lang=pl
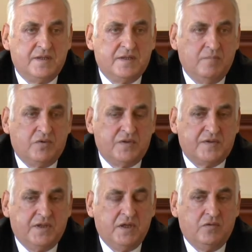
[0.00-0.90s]

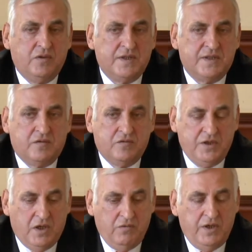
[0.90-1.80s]
zambrowskie, które
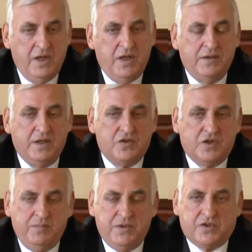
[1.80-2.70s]
zatrudniały
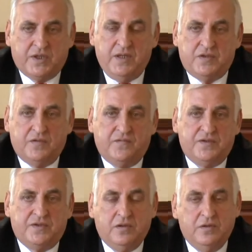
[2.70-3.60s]
naszych
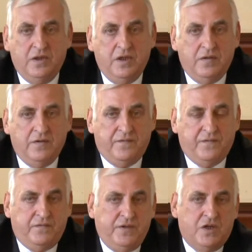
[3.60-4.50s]
mieszkańców, co
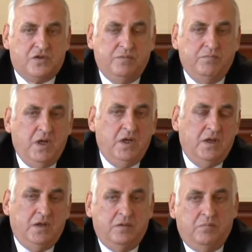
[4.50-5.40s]
w naszym
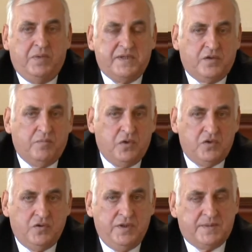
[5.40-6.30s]

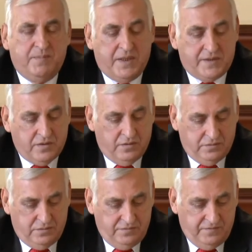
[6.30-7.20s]
bezrobociu jest bardzo e,
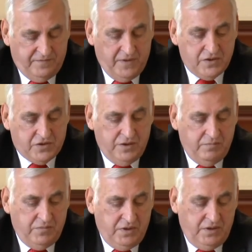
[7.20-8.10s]

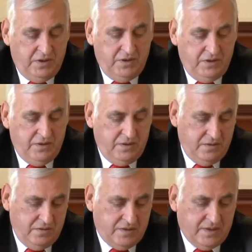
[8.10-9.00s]
ważnym i
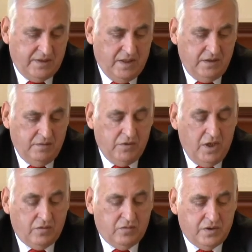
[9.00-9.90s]
zadaniem,
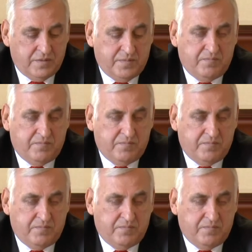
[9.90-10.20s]
które